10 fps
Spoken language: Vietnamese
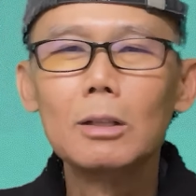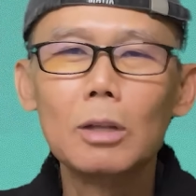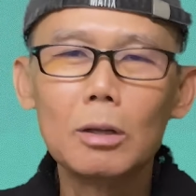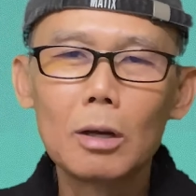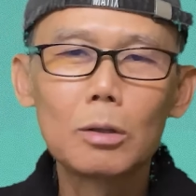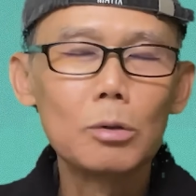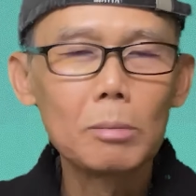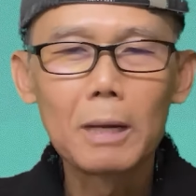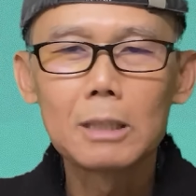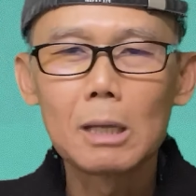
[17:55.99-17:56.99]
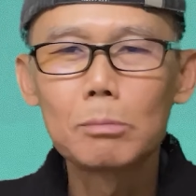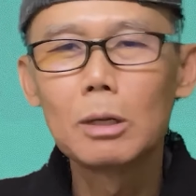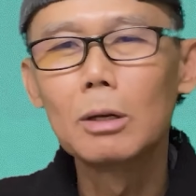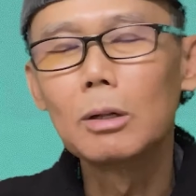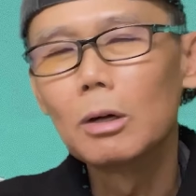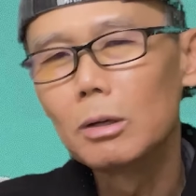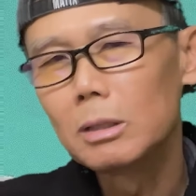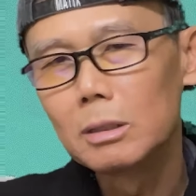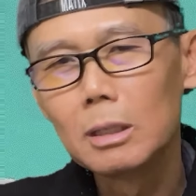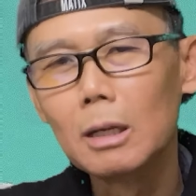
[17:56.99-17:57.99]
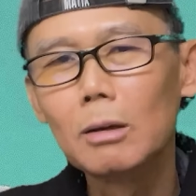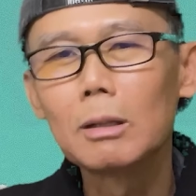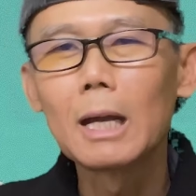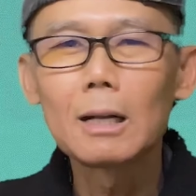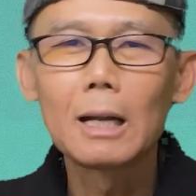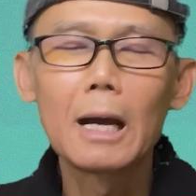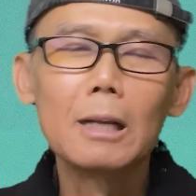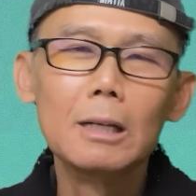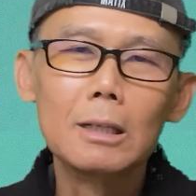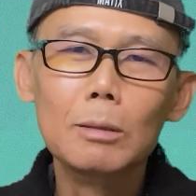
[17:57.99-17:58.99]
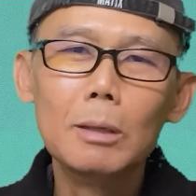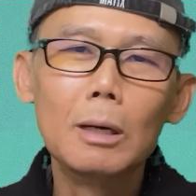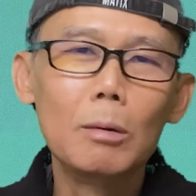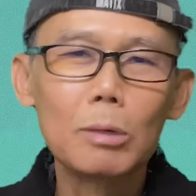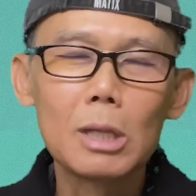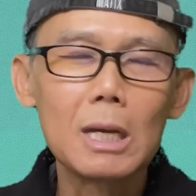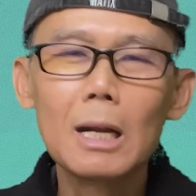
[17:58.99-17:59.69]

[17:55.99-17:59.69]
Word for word: chuyện đó tôi giúp anh xong rồi, thôi đừng có nhắc lại nữa, đúng không? Không có gì